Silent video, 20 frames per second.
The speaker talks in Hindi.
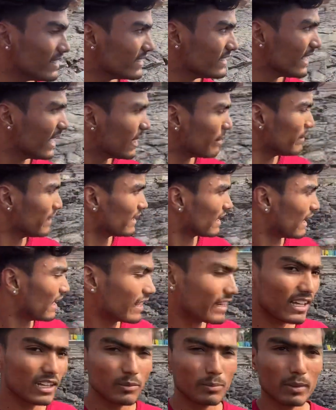ये अभी काले
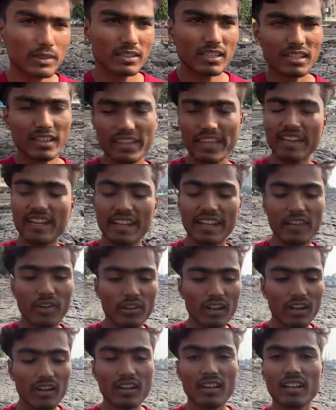काले पत्थर देख रहे हो ना